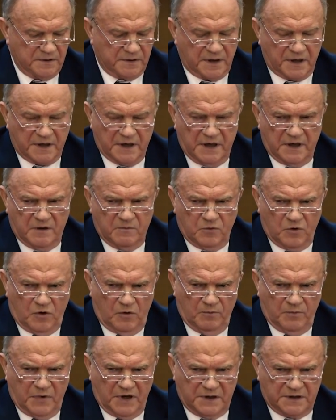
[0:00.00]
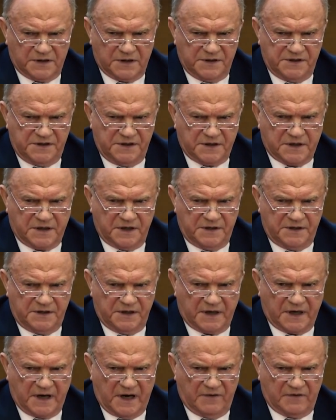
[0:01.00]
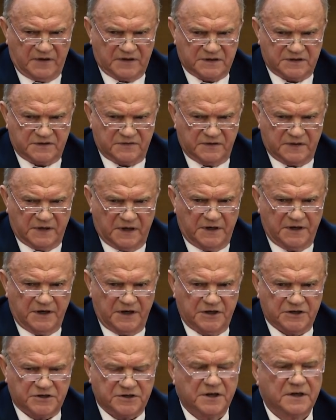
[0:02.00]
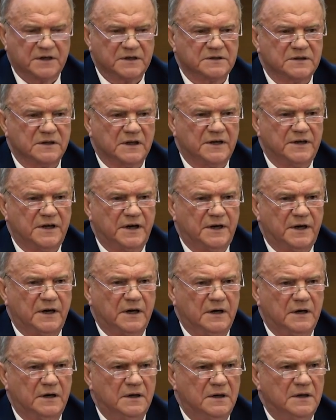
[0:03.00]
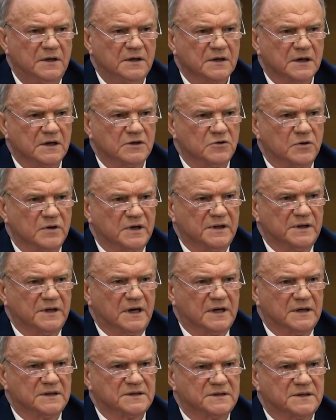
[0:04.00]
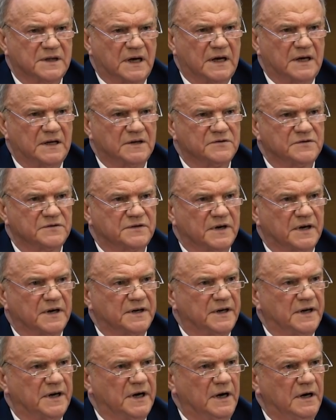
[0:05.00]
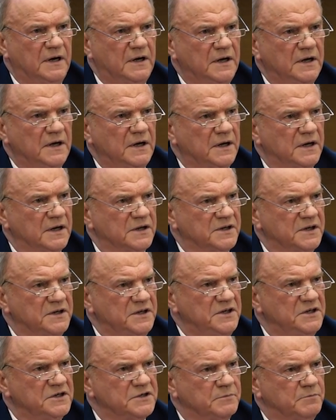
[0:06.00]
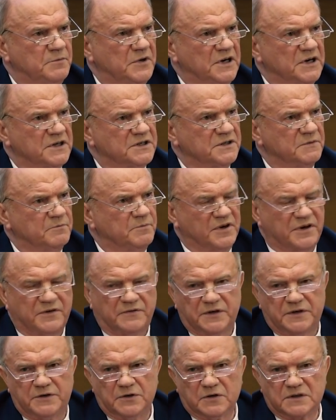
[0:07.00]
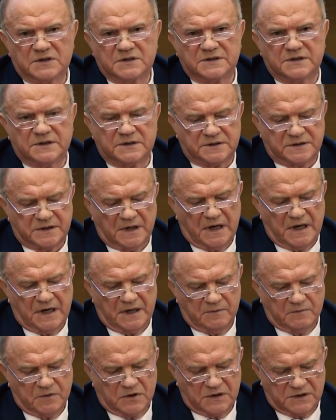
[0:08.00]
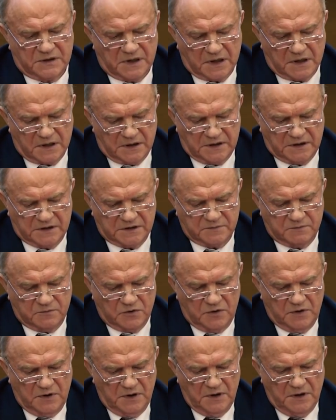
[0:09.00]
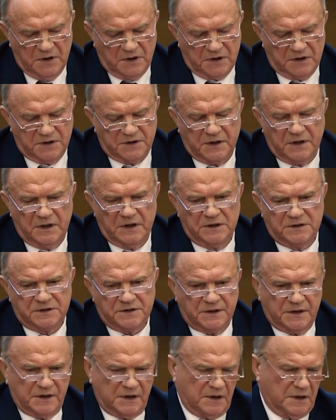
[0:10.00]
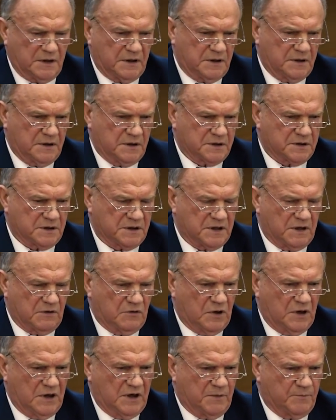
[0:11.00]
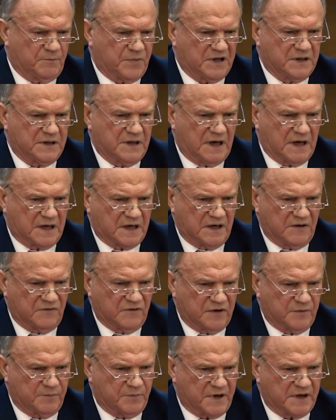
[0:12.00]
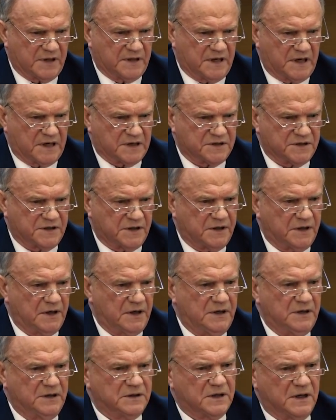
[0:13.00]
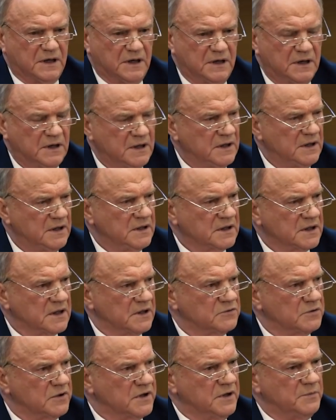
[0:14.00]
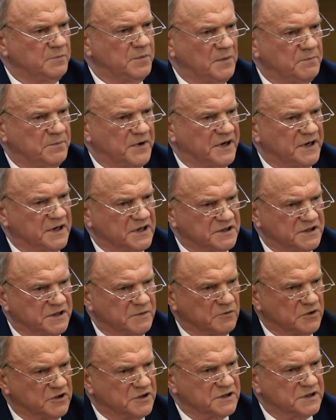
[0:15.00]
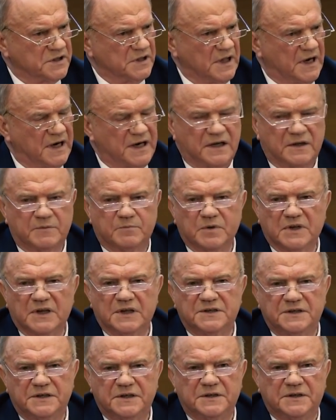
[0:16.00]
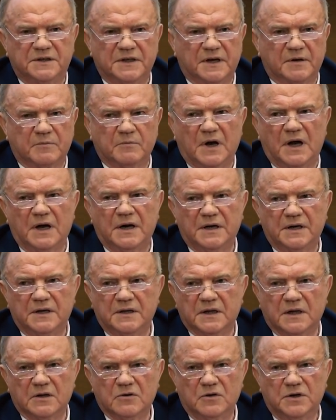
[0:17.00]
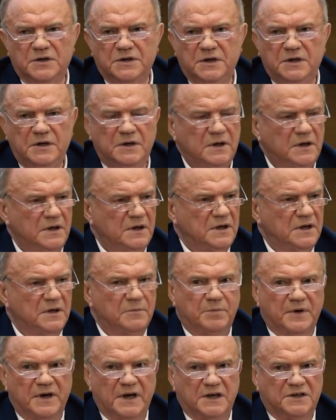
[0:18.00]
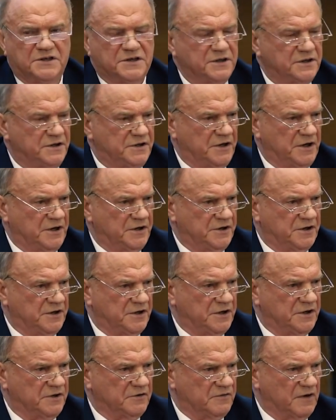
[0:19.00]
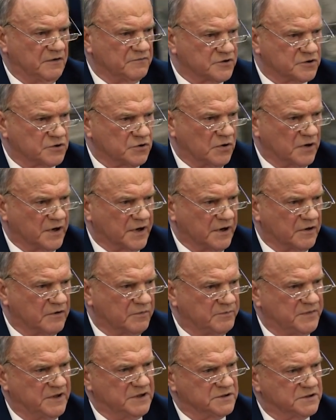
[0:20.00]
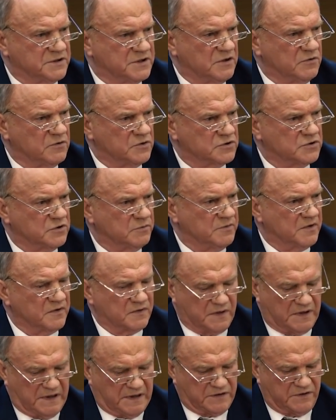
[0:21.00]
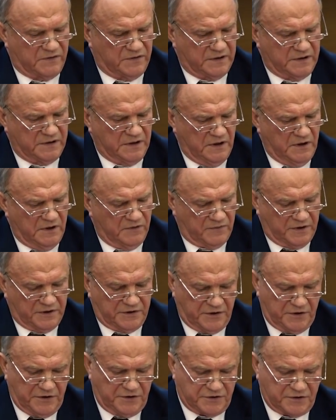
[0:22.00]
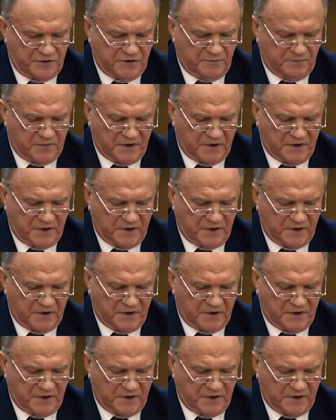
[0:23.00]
Вторая бомба – это дикое неравенство, дальнейшее расслоение, которое нарастает в стране, и это неизбежно приведет к социальному катаклизму. И третье – это довольно податливая продажная элита, которая по-прежнему не желает платить нормальные налоги и прячет деньги в офшорах, вместо того, чтобы вкладывать в отечественное